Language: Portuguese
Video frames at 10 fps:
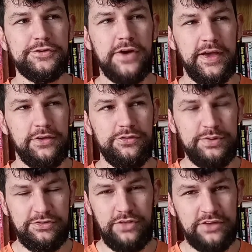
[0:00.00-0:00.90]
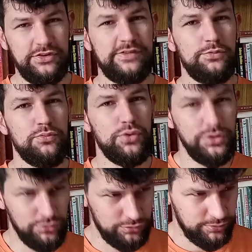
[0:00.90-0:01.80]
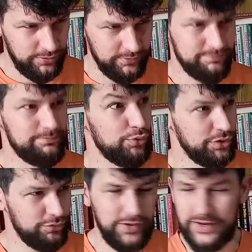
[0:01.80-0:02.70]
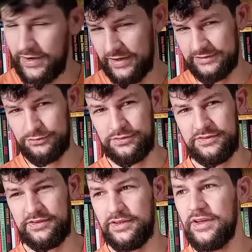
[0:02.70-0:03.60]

é que os personagens são muito, muito caricatos, assim.